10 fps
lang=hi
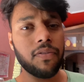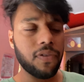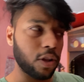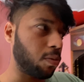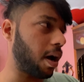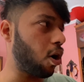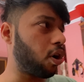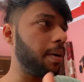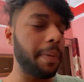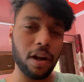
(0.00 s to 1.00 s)
फिर दोबारा
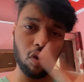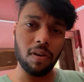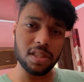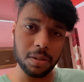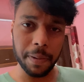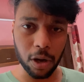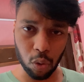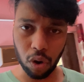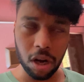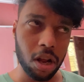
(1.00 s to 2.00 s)
होगी पेट्रोल वर्सेस
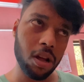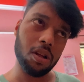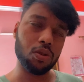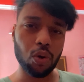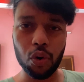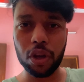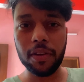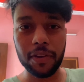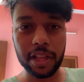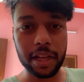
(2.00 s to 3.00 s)
पेट्रोल दोनों की
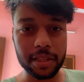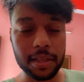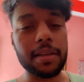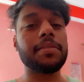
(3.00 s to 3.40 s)
फिर देखते हैं